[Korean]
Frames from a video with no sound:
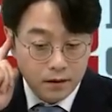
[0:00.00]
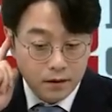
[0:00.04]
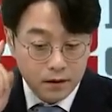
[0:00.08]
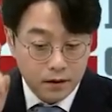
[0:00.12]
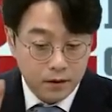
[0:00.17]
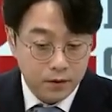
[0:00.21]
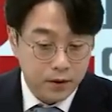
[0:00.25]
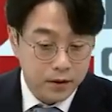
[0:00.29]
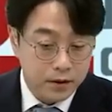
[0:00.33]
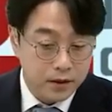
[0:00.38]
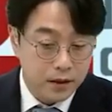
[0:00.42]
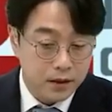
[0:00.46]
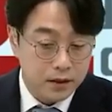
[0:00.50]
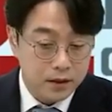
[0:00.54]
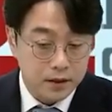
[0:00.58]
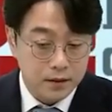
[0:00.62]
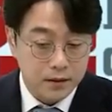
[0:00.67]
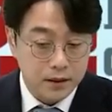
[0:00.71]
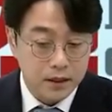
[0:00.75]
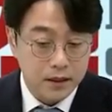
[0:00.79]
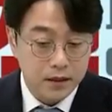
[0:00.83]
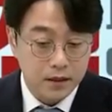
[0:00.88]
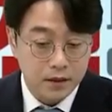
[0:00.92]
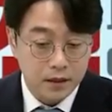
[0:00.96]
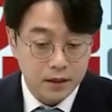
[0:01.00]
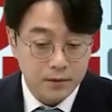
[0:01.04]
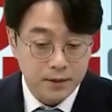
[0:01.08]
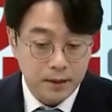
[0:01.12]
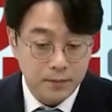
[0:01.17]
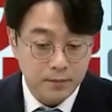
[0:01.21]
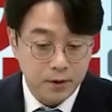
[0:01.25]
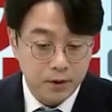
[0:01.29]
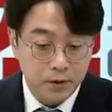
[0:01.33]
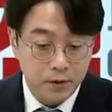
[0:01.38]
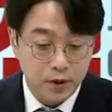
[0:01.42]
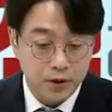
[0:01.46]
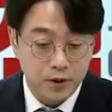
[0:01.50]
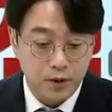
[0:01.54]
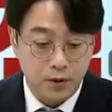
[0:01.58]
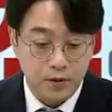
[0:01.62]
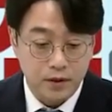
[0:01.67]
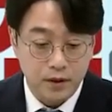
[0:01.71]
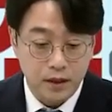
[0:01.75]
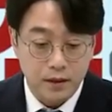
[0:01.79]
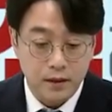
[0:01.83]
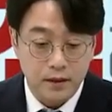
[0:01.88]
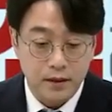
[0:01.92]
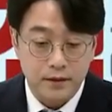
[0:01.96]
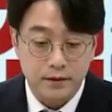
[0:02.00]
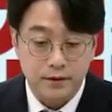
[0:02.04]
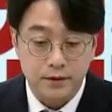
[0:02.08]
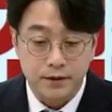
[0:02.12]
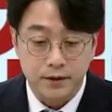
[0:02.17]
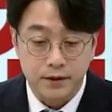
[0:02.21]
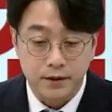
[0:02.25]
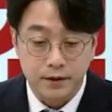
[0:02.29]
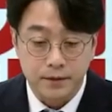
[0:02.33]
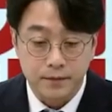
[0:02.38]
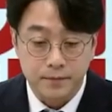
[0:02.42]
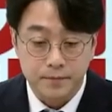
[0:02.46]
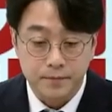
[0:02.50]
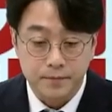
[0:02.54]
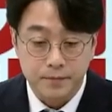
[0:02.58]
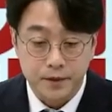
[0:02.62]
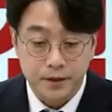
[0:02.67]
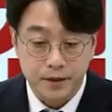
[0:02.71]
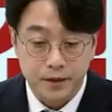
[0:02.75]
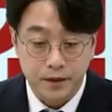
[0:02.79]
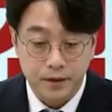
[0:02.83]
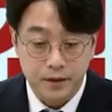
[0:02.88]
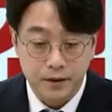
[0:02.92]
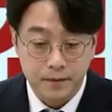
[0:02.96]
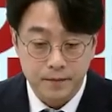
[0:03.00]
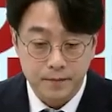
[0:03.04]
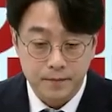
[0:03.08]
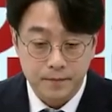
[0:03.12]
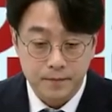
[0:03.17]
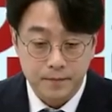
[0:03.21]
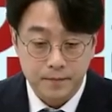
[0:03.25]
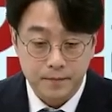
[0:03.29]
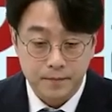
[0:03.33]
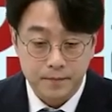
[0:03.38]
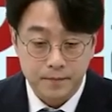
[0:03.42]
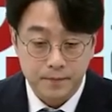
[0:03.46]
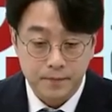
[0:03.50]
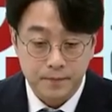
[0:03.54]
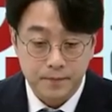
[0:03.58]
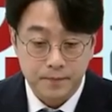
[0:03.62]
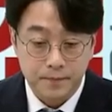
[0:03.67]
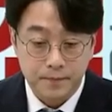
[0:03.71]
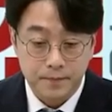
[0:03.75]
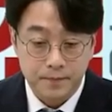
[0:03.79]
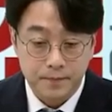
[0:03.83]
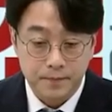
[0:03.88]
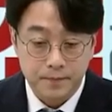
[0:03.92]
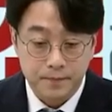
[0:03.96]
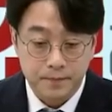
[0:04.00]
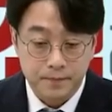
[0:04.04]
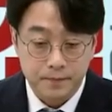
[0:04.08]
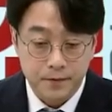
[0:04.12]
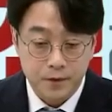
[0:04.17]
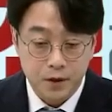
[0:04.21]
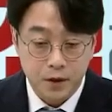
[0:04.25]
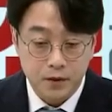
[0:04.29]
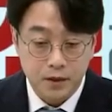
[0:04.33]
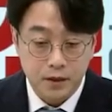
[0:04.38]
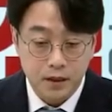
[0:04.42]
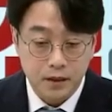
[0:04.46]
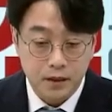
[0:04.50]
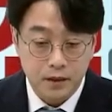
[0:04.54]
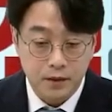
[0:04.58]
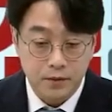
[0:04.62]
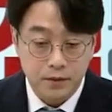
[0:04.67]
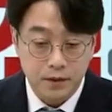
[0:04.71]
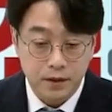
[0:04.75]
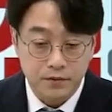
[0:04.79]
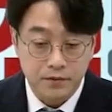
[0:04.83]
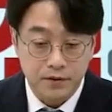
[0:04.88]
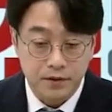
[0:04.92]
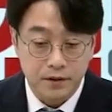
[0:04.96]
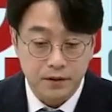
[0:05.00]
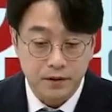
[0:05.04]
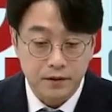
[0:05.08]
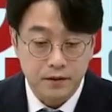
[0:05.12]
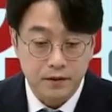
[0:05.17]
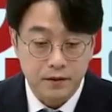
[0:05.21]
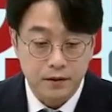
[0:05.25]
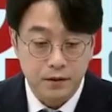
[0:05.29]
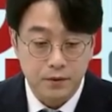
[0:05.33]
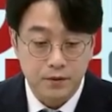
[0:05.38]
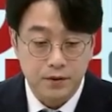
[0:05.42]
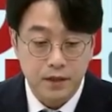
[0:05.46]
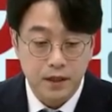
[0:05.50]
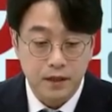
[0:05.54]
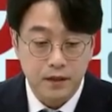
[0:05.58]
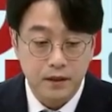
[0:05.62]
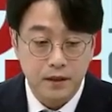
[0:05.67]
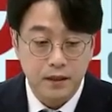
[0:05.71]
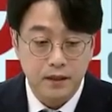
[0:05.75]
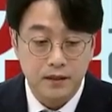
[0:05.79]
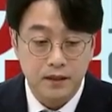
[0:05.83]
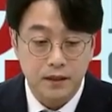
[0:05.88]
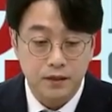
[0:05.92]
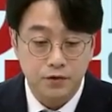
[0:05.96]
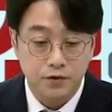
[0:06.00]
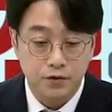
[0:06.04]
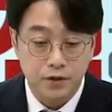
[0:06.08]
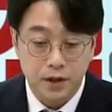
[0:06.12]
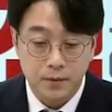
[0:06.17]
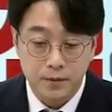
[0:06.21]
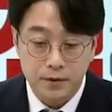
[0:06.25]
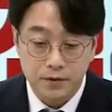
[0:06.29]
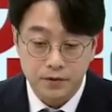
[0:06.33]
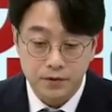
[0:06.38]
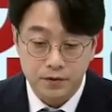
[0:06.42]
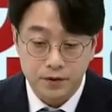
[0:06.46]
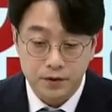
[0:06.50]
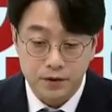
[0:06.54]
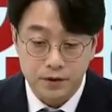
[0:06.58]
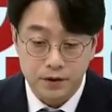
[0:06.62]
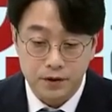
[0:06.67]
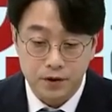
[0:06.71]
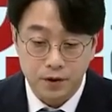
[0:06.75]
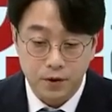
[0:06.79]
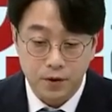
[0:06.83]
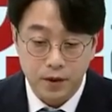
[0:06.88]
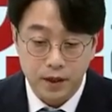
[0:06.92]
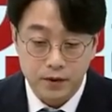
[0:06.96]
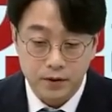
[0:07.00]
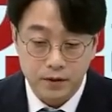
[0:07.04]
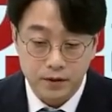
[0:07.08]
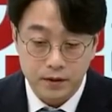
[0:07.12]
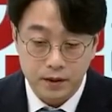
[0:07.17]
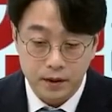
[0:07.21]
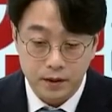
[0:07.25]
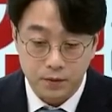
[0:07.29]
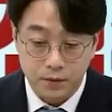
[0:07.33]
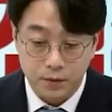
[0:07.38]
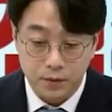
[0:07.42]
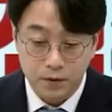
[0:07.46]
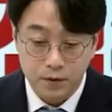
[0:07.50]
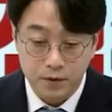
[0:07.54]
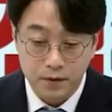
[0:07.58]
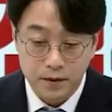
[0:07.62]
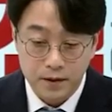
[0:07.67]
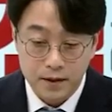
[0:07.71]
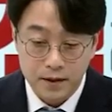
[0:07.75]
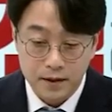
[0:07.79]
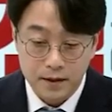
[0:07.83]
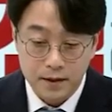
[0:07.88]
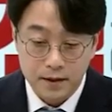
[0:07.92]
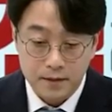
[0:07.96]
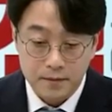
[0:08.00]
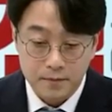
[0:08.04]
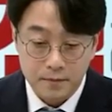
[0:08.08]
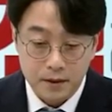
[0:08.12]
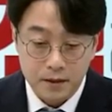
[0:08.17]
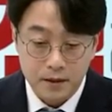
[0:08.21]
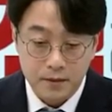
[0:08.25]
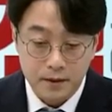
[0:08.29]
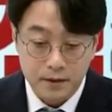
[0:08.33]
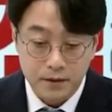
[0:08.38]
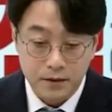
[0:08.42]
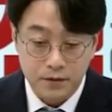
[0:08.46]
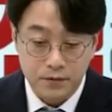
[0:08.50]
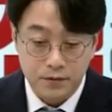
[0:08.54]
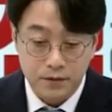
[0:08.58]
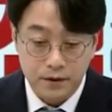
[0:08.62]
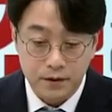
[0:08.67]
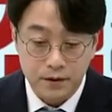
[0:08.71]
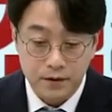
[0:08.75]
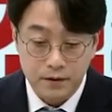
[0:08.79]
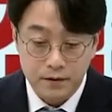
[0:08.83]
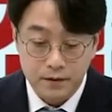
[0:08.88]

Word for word: 이 회사가 2023년도에 적자를 냈어요. 그죠? 네. 적자를 기록했고요. 그리고 최근에 이제 추가 매수를 더 하셨다고 말씀하셨고요.